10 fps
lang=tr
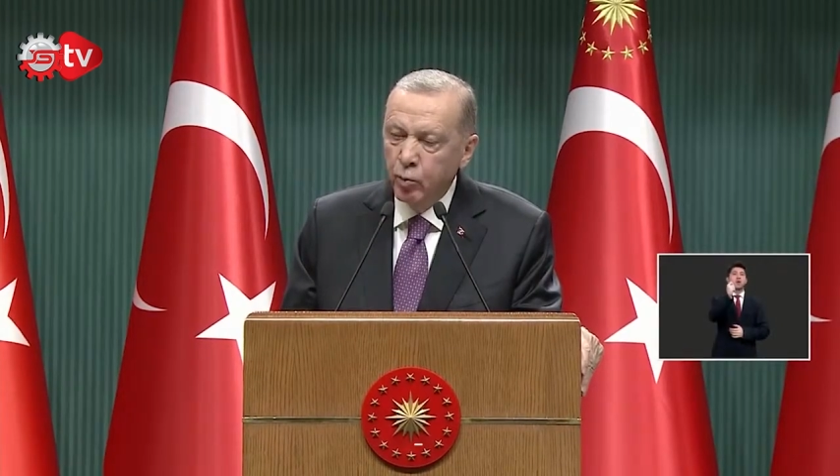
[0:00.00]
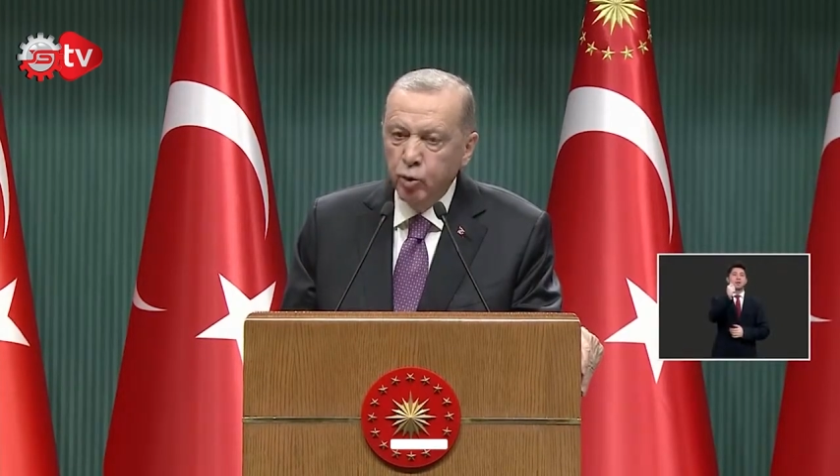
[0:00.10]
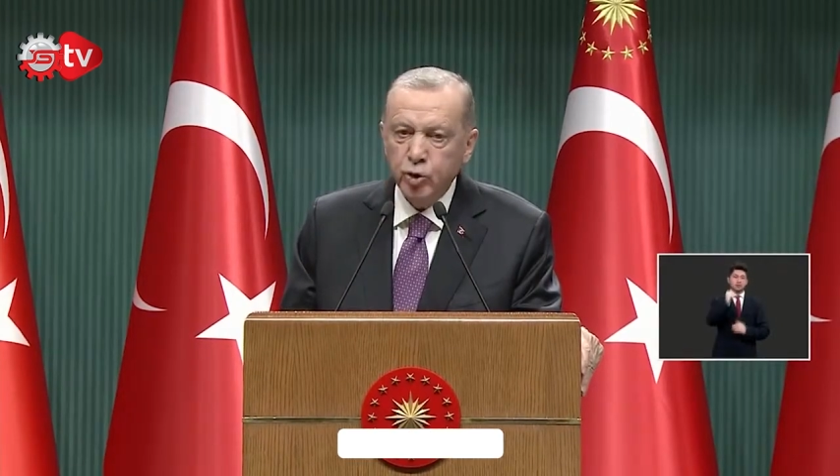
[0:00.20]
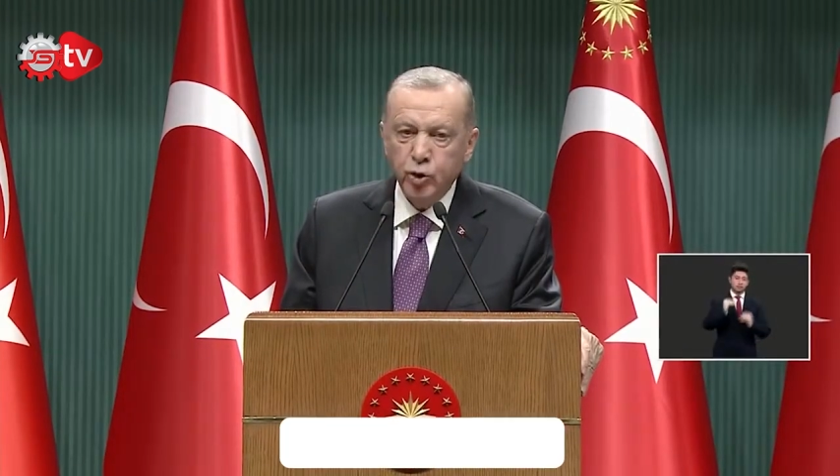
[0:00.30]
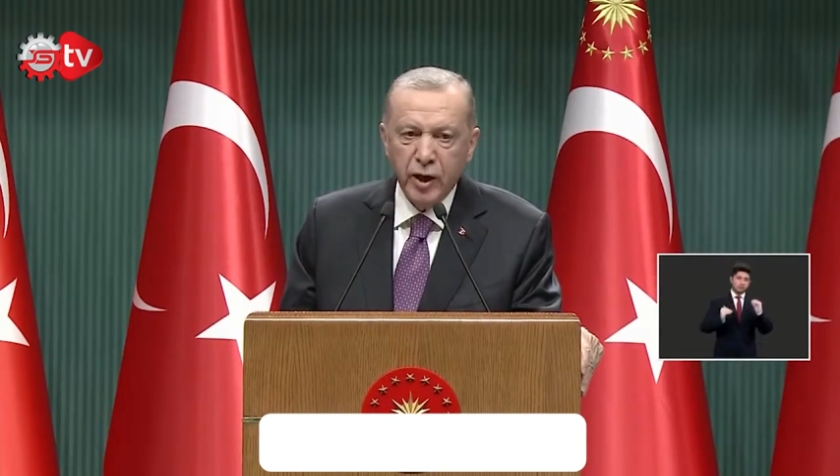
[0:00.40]

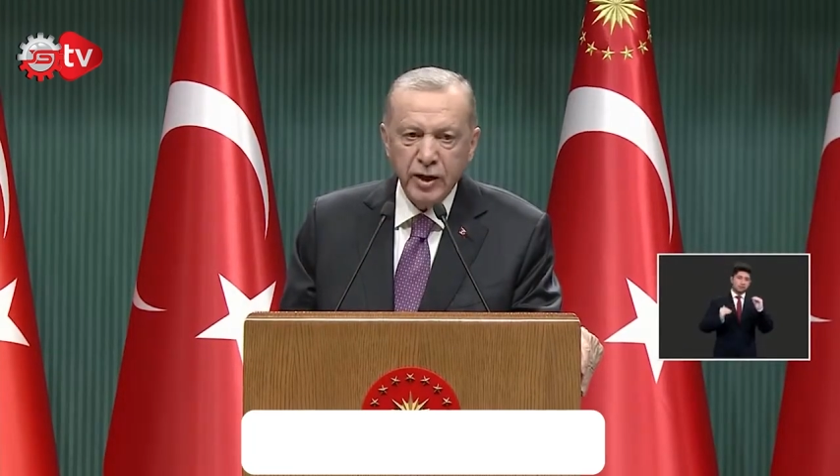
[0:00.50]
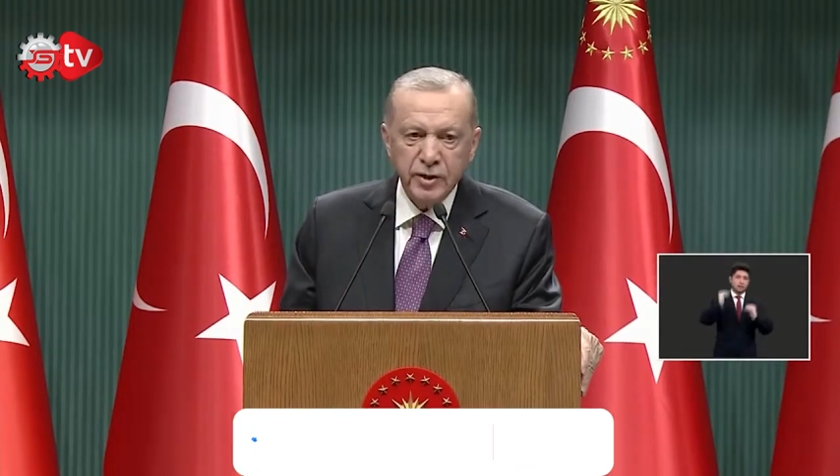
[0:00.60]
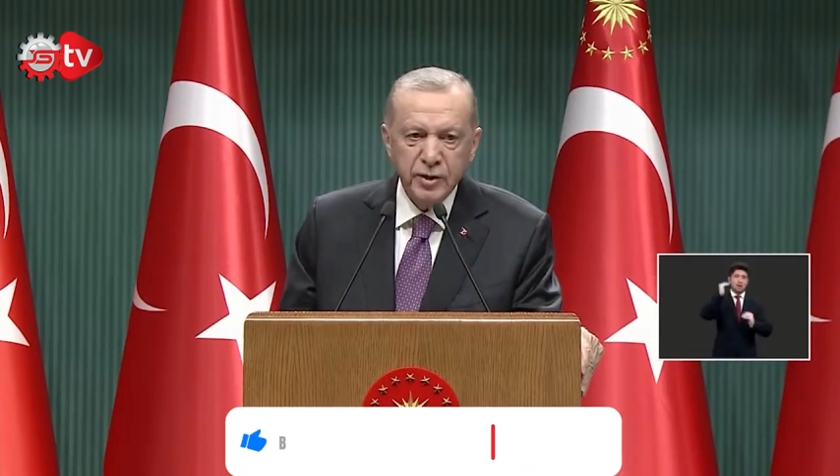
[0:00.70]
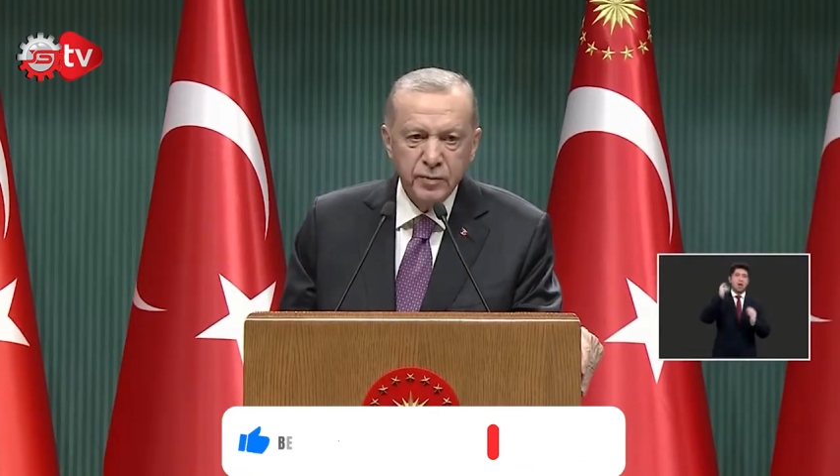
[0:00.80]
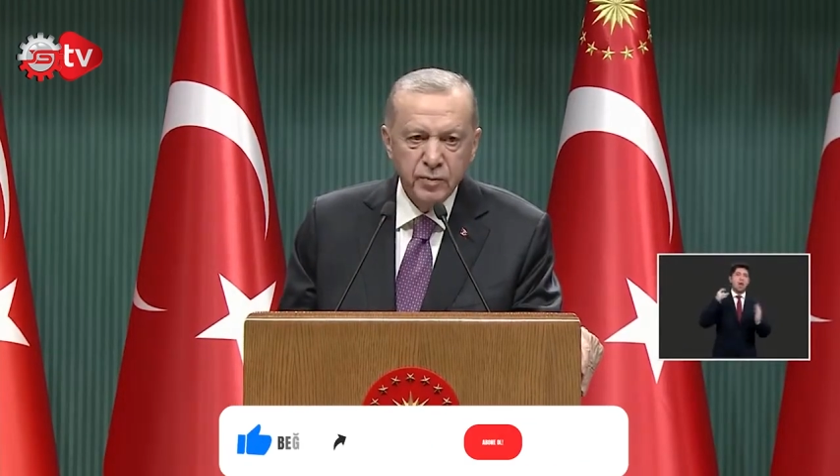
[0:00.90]
bu süreç
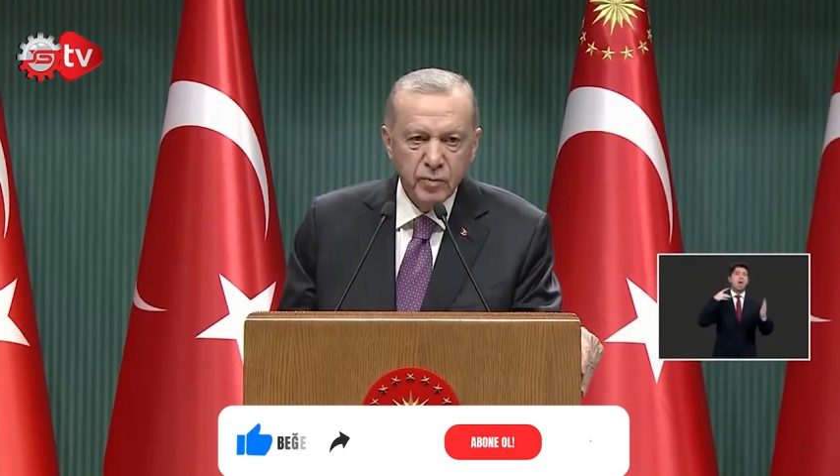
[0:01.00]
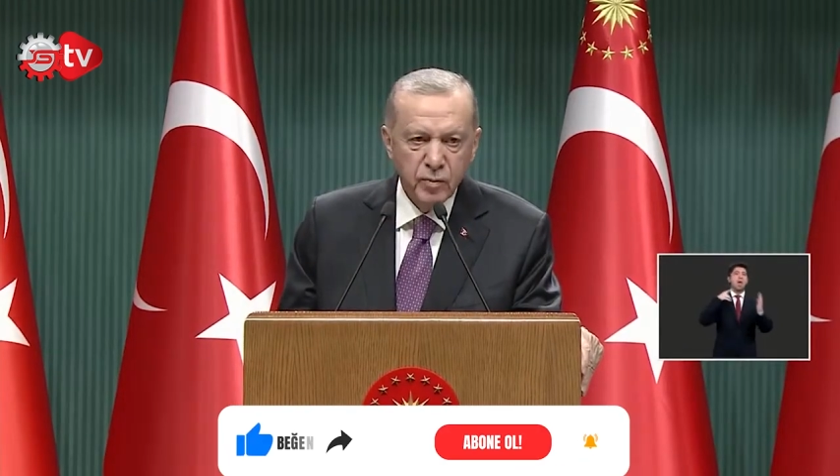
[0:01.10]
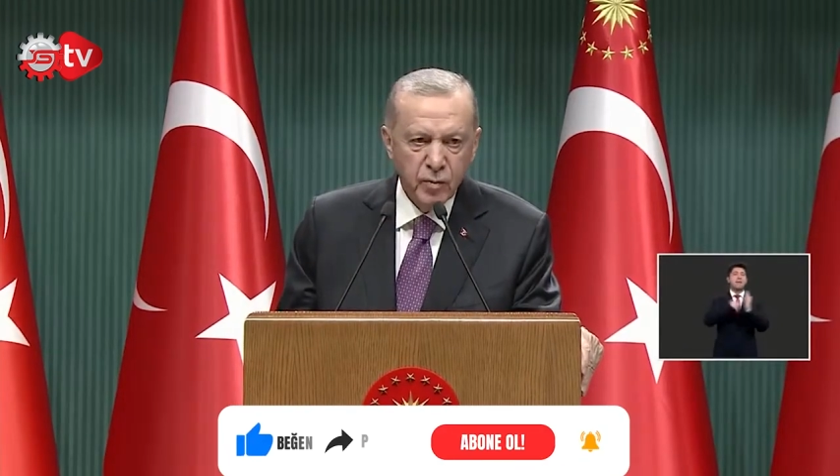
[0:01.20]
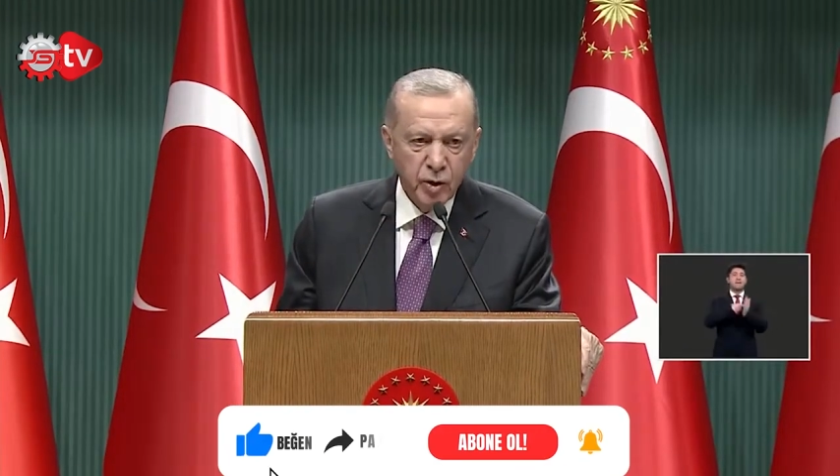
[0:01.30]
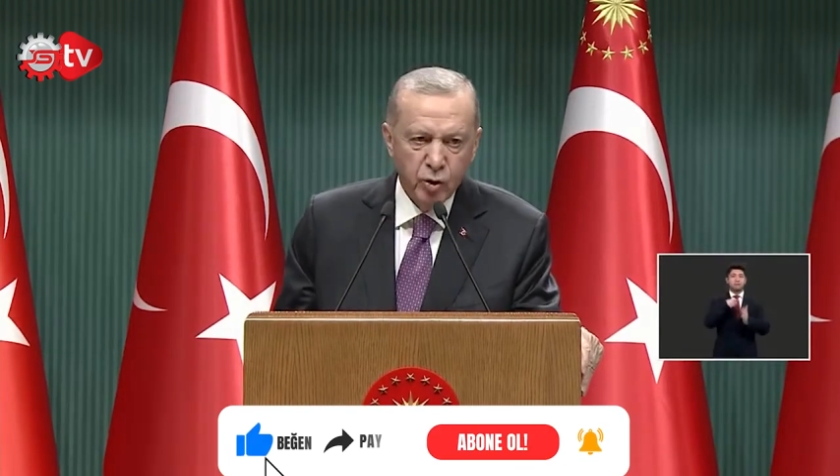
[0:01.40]

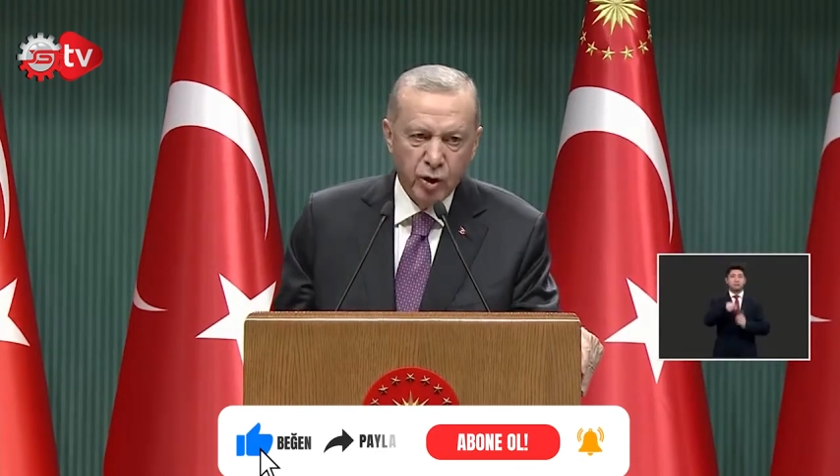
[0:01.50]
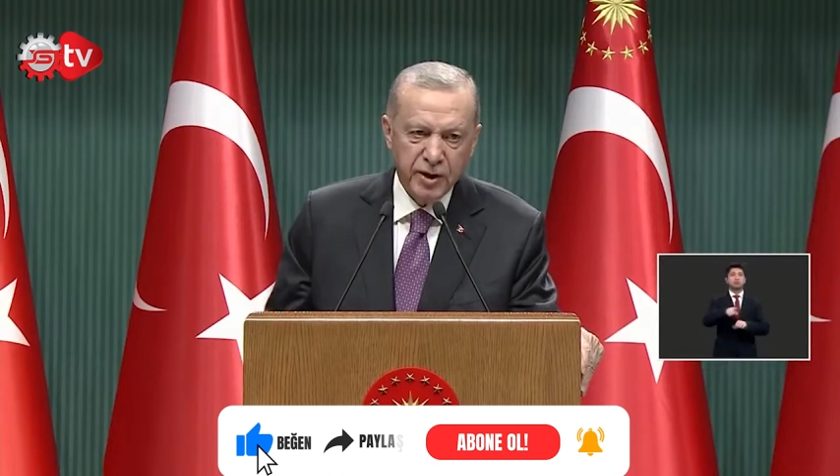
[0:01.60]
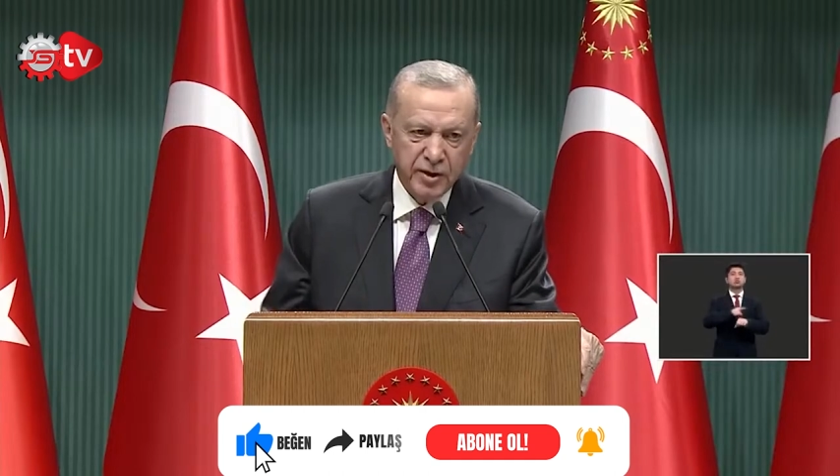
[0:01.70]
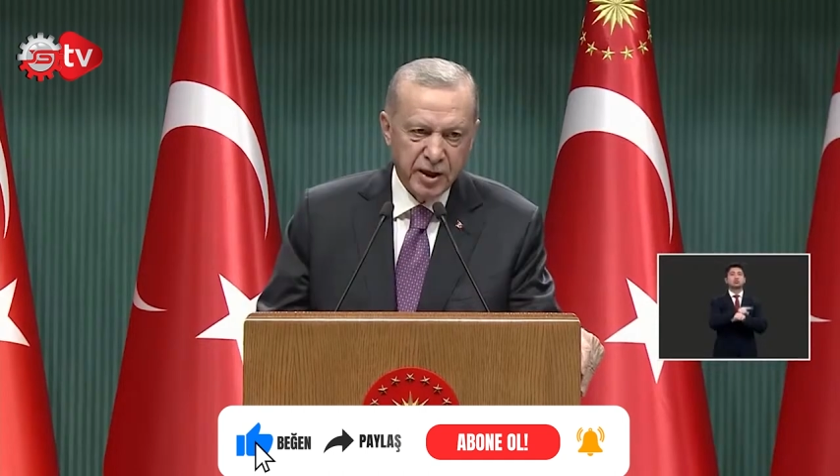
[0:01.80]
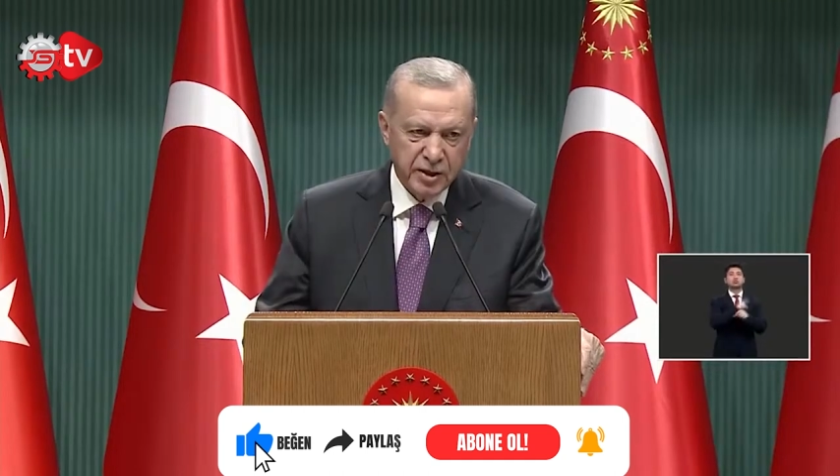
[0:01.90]

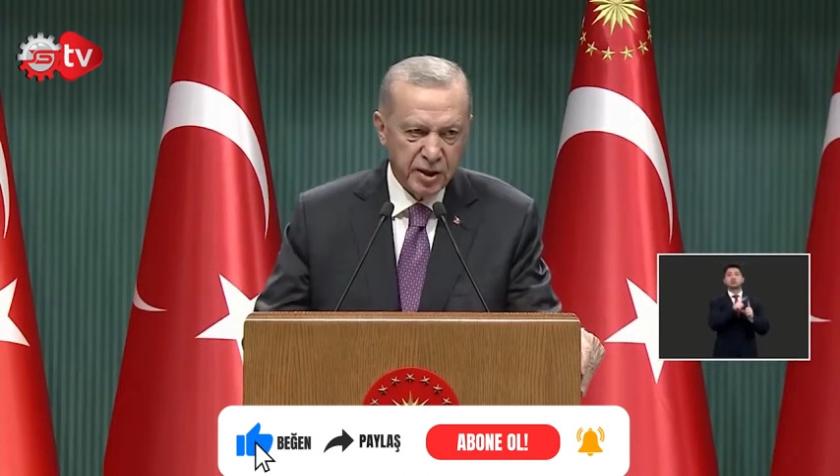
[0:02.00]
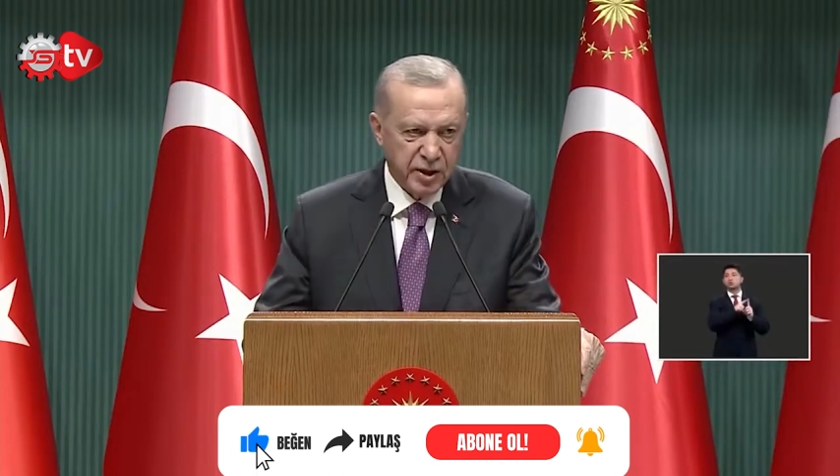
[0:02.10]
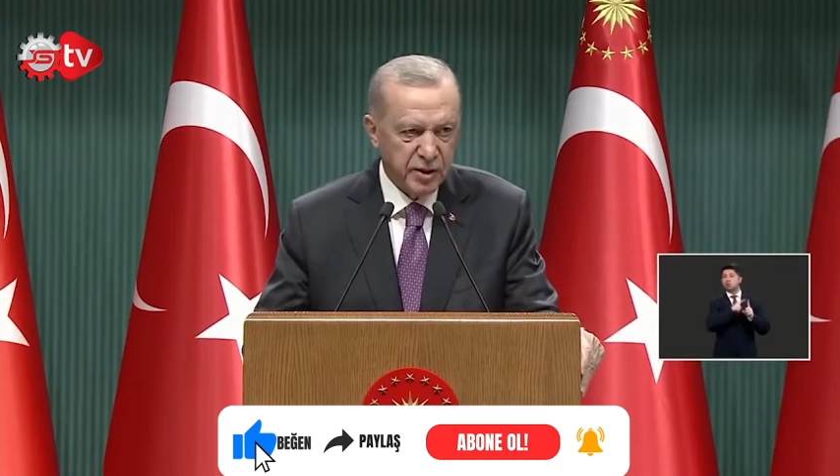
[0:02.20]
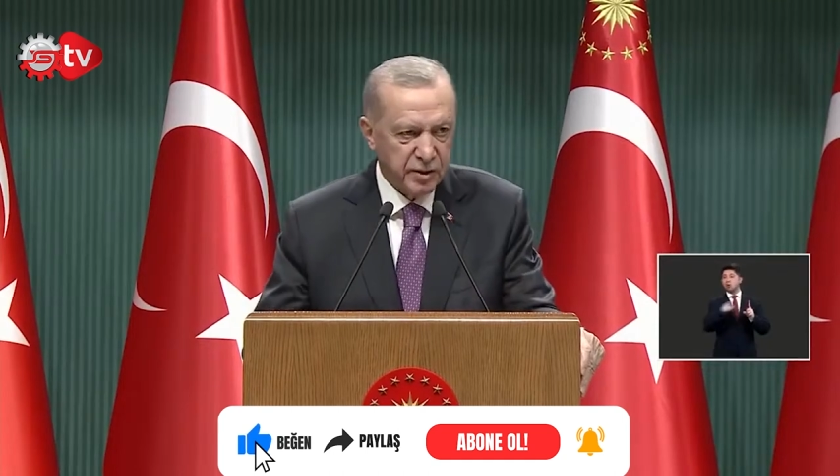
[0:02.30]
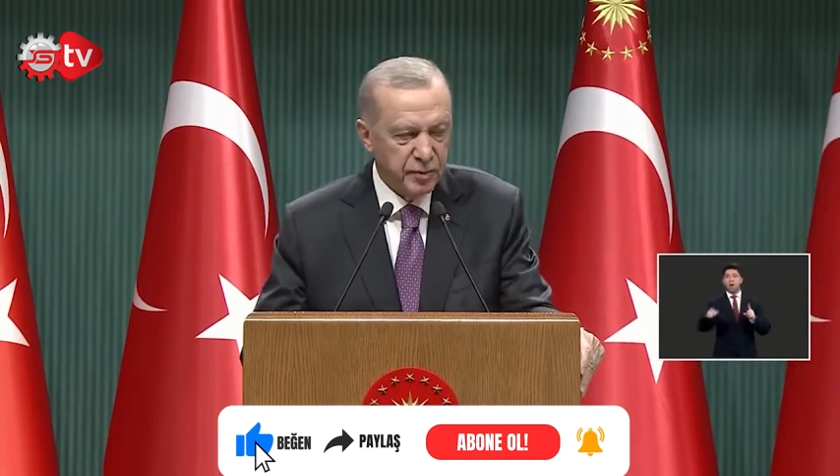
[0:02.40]

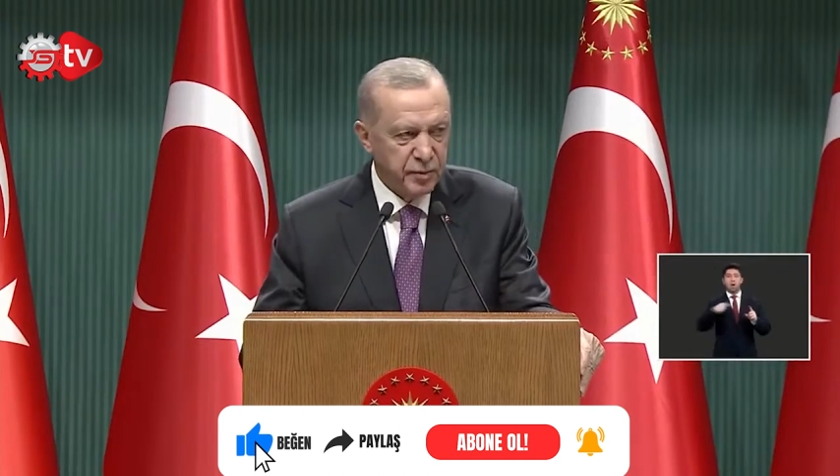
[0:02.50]
yönetilecek